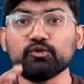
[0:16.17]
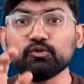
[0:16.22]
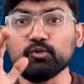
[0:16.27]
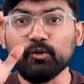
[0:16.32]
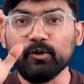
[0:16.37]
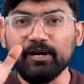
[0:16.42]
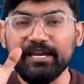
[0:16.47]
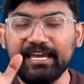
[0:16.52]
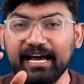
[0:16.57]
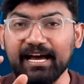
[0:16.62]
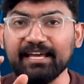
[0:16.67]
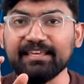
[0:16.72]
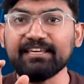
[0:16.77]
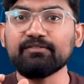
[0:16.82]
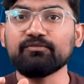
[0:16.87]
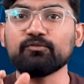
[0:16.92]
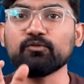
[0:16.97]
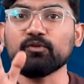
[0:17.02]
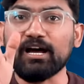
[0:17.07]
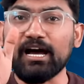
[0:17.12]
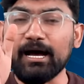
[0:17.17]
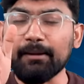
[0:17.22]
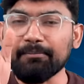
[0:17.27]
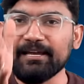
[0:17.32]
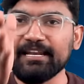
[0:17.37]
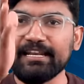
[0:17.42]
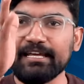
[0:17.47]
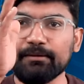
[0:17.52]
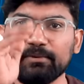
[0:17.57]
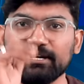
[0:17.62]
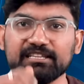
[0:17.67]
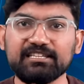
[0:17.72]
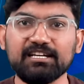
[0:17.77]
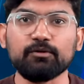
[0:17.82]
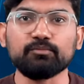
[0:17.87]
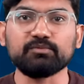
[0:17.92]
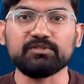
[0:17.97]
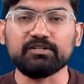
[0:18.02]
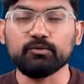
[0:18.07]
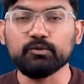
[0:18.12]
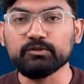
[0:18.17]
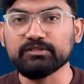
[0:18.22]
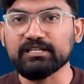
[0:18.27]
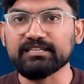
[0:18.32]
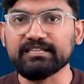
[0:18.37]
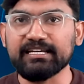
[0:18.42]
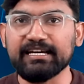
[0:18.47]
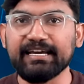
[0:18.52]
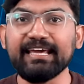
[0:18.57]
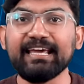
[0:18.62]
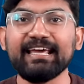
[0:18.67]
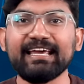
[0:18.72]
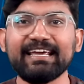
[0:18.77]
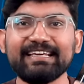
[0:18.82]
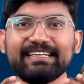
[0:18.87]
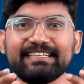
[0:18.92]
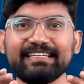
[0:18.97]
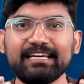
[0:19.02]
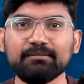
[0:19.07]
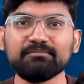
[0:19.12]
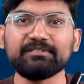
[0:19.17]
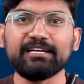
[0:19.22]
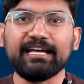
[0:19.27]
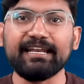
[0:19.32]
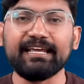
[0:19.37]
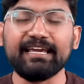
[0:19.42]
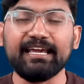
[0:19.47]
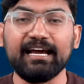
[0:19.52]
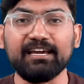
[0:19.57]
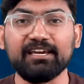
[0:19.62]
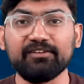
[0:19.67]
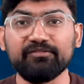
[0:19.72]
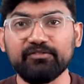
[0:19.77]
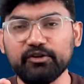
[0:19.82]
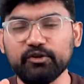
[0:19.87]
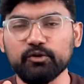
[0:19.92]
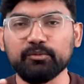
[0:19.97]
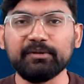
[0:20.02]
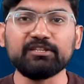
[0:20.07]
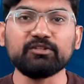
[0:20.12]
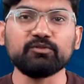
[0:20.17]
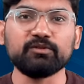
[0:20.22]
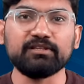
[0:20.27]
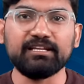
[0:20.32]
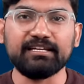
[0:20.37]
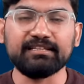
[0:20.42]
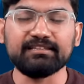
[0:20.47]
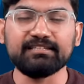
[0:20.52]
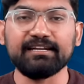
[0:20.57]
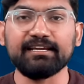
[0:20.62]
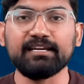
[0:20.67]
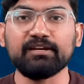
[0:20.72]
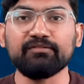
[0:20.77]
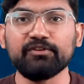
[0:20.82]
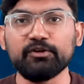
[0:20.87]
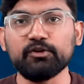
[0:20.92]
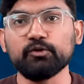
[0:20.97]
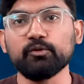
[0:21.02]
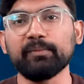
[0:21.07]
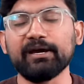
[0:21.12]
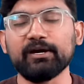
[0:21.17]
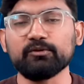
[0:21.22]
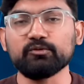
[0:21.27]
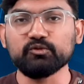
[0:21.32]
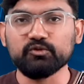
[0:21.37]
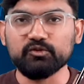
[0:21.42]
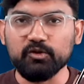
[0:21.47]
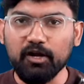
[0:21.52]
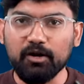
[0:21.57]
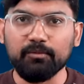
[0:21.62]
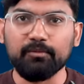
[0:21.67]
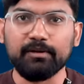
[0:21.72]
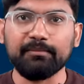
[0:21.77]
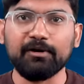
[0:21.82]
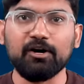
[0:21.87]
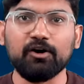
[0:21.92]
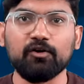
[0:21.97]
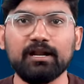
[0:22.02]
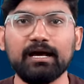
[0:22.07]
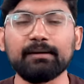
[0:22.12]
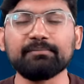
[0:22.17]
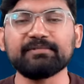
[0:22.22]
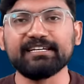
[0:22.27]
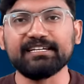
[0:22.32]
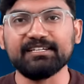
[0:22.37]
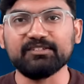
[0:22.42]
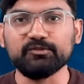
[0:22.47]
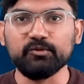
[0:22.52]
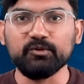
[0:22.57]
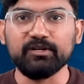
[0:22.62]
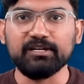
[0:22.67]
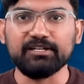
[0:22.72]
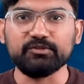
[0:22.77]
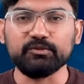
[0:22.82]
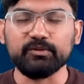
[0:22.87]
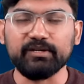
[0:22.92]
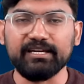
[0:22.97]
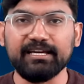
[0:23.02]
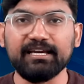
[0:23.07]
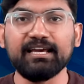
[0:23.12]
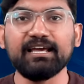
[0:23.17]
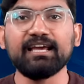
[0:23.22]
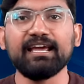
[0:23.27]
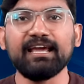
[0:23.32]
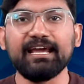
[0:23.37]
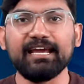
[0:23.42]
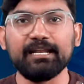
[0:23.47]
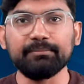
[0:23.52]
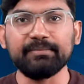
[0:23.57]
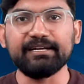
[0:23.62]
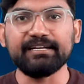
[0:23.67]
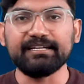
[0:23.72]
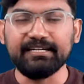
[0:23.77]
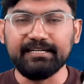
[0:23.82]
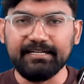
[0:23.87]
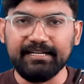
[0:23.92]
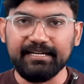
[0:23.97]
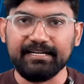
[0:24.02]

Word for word: तो क्या ये फ़ोन आपके लिए एक बेहतर ऑप्शन हो सकता है ये हम जानेंगे आगे वीडियो में तो देखते रहिए वीडियो मैं हूँ सौरभ वर्मा और आप देखना शुरू कर चुके हैं एन बी टेक